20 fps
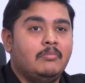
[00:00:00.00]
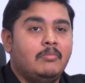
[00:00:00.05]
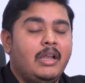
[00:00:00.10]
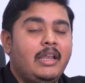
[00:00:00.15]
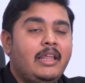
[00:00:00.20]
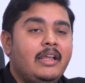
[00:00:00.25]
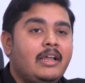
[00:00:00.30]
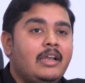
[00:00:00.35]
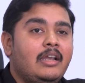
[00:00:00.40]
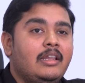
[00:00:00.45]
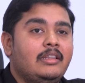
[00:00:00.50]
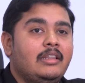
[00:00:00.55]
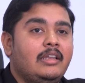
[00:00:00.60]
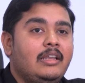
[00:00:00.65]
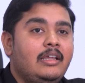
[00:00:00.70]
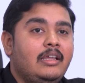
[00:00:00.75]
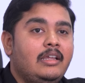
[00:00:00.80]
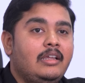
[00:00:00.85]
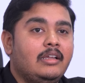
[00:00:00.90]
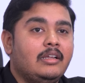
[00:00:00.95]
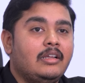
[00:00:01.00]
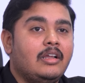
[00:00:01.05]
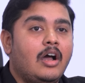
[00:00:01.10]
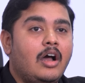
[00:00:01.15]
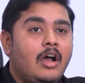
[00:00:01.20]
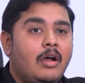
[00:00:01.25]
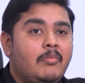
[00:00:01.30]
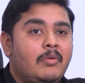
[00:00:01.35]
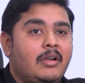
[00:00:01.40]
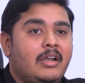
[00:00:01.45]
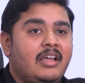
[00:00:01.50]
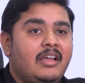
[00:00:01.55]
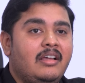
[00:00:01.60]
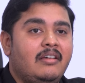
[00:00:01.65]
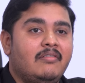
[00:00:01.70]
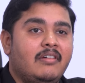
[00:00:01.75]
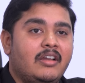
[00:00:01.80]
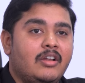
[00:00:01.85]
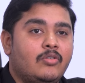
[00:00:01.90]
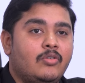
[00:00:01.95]
மழை காலத்தில்
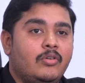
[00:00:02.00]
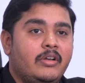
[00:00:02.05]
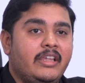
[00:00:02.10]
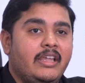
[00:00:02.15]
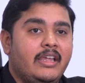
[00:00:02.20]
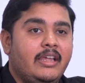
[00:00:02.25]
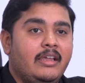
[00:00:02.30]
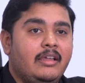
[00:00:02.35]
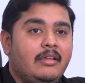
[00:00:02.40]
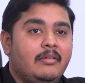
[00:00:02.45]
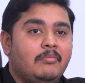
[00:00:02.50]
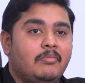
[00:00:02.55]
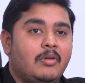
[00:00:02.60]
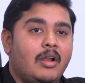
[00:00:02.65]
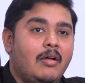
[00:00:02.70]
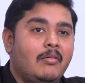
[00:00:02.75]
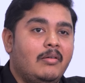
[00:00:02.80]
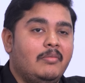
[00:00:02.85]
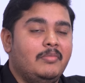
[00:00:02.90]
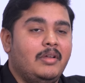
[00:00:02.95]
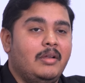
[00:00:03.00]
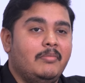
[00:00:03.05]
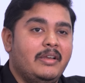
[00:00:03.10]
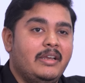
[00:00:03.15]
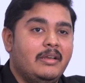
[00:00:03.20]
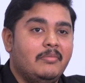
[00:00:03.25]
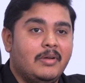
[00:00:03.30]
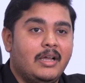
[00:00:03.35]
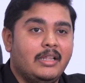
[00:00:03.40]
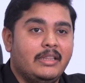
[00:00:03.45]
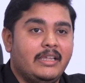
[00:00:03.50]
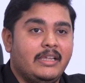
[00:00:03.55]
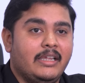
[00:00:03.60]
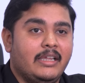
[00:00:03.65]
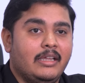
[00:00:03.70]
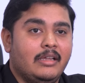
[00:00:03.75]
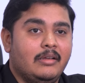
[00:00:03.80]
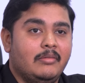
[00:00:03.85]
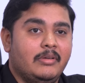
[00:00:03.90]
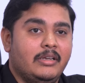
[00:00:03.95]
காமனாக வரக்கூடிய ப்ராப்ளம் அப்படின்னு பாத்தீங்க
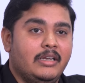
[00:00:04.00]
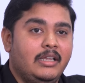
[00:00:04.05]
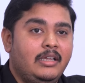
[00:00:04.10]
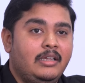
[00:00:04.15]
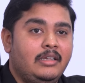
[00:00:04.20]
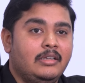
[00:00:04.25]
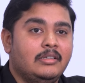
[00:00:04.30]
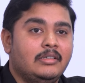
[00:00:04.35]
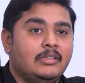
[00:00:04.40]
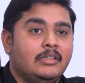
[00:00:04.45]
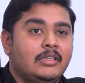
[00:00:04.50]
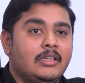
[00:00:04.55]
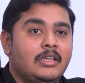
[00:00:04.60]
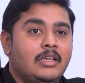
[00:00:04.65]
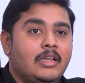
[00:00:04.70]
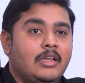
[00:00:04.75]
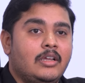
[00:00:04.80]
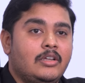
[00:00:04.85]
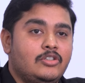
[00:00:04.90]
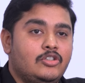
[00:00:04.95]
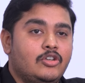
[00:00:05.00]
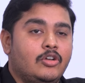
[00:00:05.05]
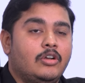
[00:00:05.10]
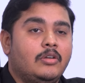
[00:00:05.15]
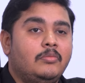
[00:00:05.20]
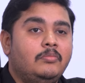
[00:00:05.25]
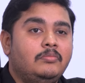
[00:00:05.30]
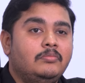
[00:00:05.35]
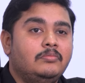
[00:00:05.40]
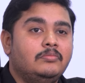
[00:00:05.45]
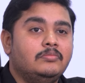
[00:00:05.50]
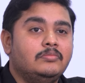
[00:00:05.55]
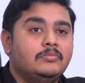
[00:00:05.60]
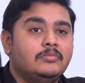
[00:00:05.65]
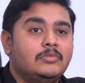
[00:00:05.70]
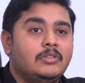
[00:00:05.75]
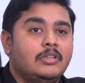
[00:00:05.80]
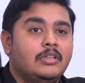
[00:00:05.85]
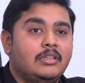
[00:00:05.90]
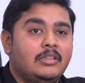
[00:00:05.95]
அப்படின்னா ஜுரம்
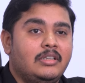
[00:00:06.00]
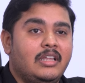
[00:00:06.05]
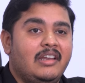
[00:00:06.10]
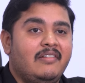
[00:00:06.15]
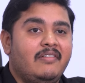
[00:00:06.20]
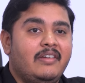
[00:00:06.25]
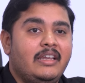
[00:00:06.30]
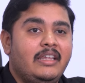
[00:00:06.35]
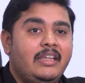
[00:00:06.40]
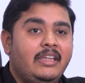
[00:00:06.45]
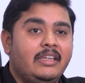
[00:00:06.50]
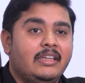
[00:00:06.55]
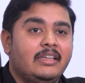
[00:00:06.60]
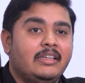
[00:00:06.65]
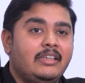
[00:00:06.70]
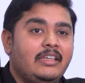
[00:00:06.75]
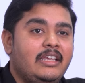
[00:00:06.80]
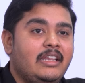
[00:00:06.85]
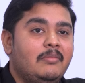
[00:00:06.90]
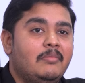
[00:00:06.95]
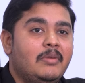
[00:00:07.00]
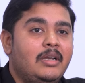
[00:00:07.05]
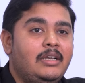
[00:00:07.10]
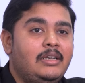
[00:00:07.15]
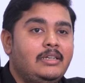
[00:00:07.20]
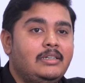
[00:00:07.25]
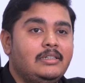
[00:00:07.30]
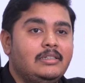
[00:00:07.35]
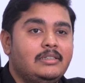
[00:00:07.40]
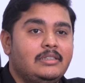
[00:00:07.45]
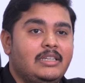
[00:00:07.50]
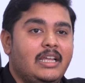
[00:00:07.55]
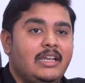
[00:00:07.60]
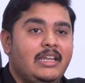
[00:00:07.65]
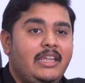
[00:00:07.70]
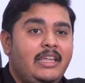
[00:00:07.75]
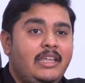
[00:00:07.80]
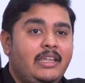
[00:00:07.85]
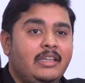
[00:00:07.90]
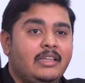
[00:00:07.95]
தலைவலி இருமல்
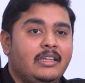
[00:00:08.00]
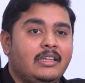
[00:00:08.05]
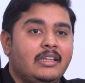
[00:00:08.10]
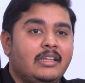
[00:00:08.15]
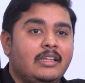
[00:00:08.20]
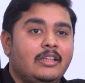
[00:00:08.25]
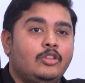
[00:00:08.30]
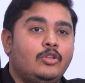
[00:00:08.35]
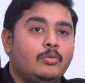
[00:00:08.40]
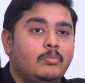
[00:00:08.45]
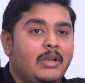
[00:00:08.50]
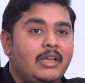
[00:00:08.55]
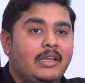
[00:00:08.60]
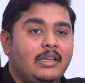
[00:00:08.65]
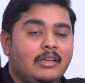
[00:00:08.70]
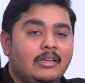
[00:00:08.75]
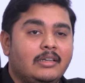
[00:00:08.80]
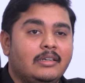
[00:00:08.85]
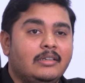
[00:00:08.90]
சளி தும்மல்